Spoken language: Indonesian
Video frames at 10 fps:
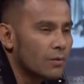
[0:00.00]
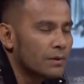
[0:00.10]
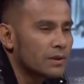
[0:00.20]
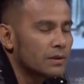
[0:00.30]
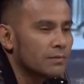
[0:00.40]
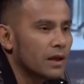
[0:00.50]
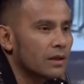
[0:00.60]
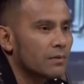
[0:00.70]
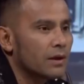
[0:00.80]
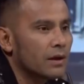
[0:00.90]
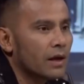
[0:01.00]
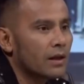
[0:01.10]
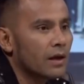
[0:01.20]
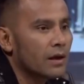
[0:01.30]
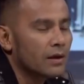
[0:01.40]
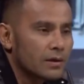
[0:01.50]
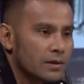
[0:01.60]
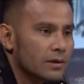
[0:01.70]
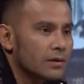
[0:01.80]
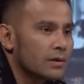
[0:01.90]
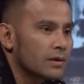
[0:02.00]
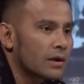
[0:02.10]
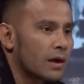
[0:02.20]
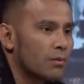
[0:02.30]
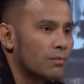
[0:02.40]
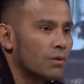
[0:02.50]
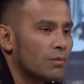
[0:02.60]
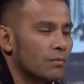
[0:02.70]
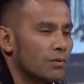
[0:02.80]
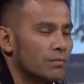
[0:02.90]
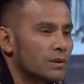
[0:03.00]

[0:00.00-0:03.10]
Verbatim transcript: kompetisi menyanyi begini kayaknya kamu belum belum